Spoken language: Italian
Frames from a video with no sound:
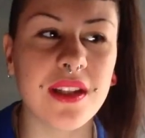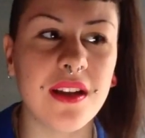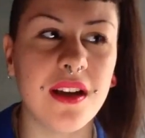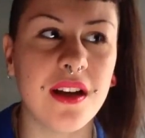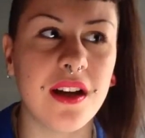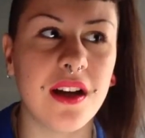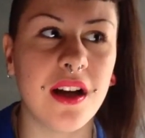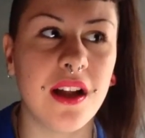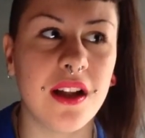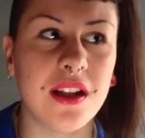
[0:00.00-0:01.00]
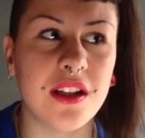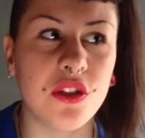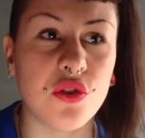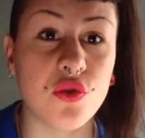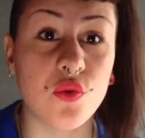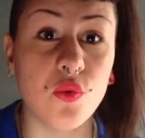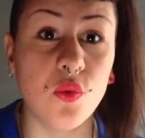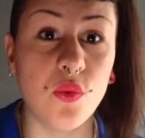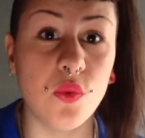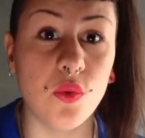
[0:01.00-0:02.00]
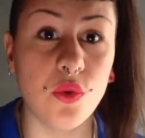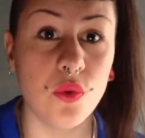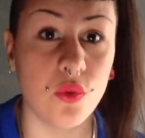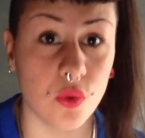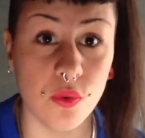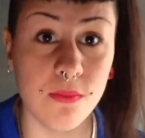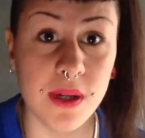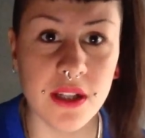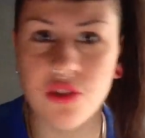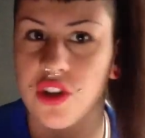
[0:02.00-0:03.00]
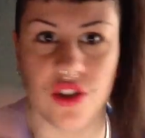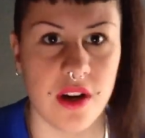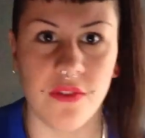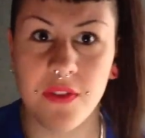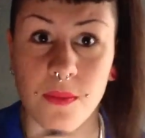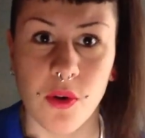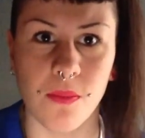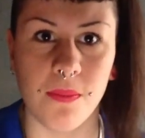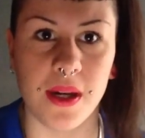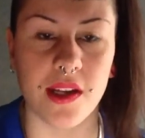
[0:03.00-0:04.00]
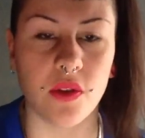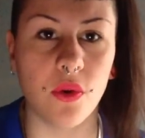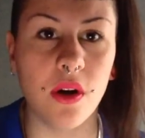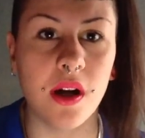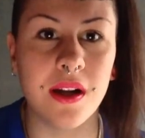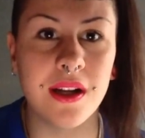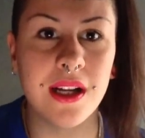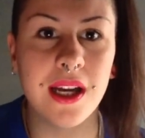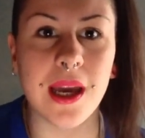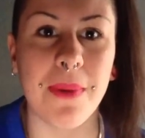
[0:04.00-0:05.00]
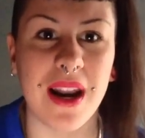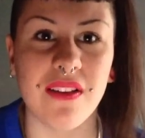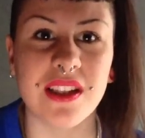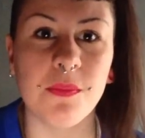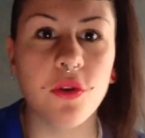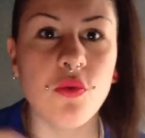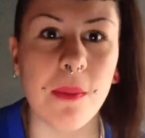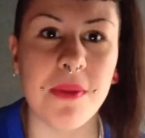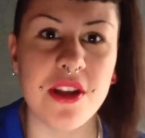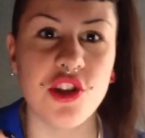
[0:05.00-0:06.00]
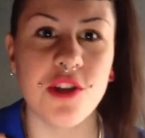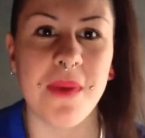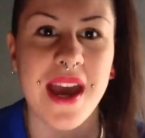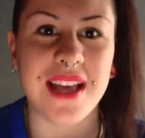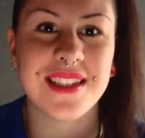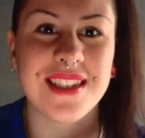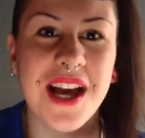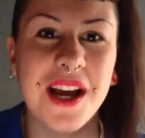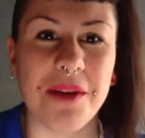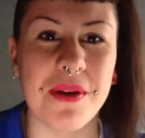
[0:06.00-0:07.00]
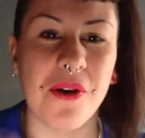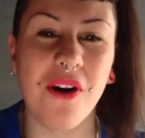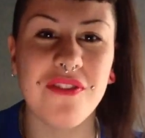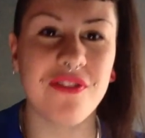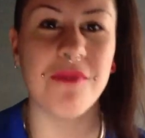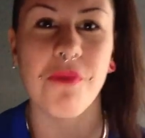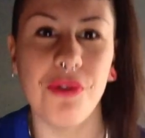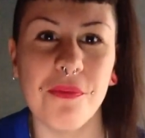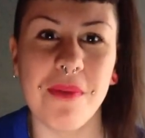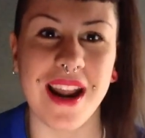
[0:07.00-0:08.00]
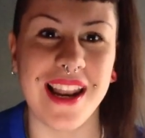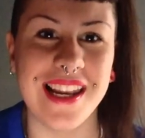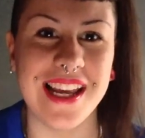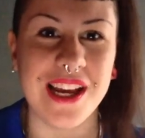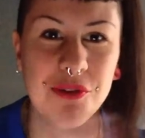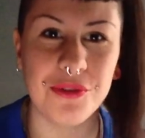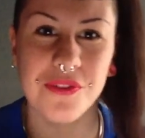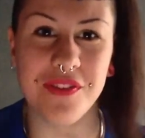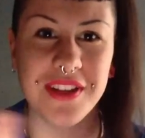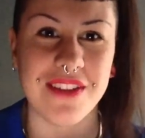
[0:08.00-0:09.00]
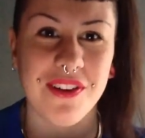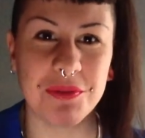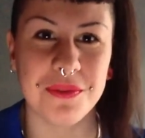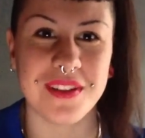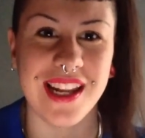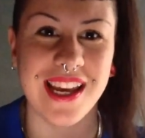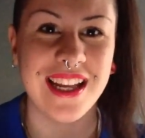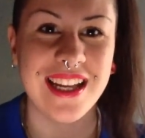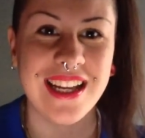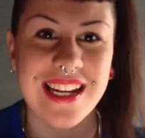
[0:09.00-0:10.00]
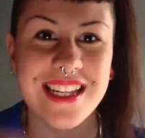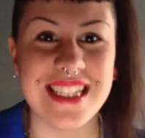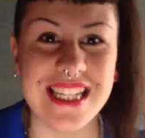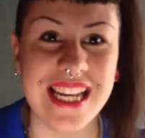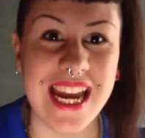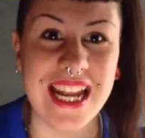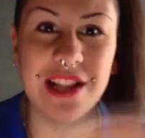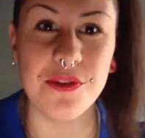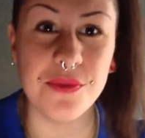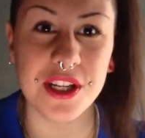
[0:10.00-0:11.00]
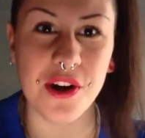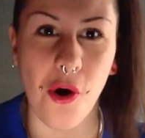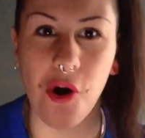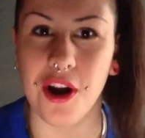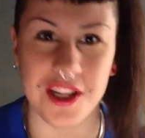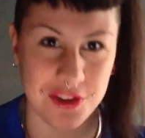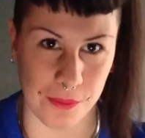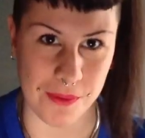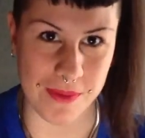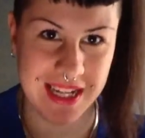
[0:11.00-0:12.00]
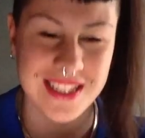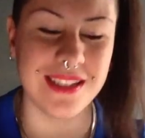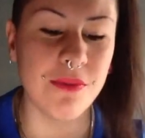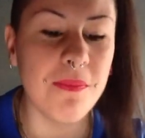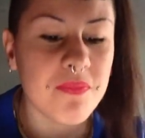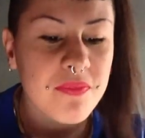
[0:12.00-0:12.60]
mm, su YouTube, cioè c'era il film completo che parlava tipo di una principessa che però aveva il mondo parallelo dove vedeva tutte le, le sirene, gli unicorni, troppo bellissimo.